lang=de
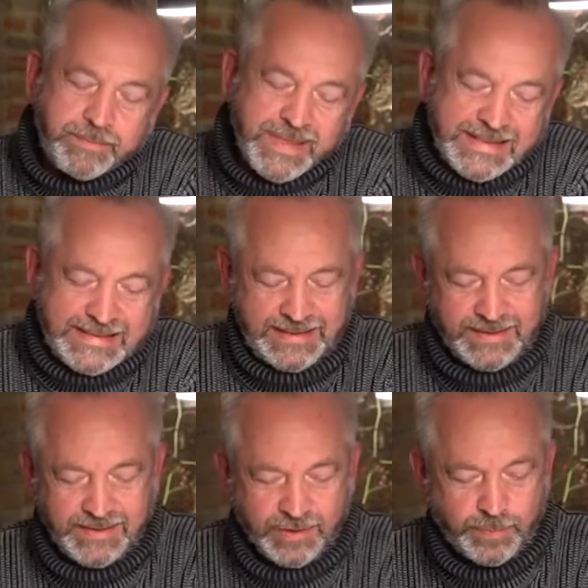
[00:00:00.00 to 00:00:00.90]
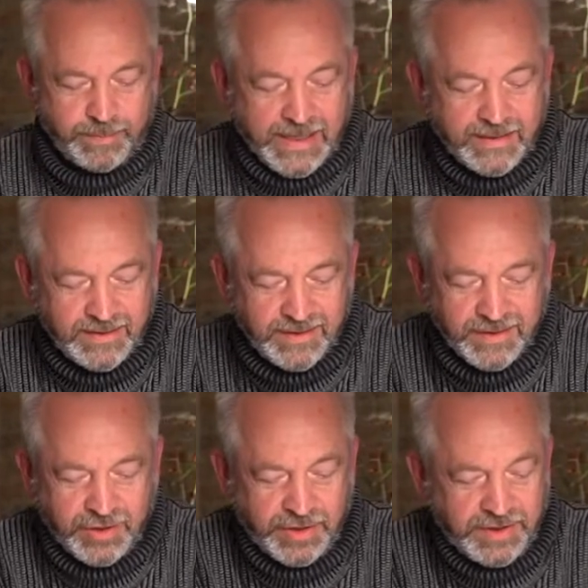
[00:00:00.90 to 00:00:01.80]
bisschen eine spannende
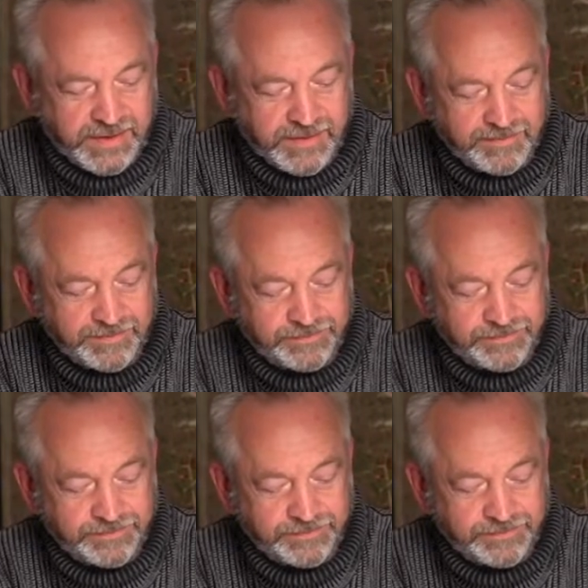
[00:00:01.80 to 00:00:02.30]
Geschichte.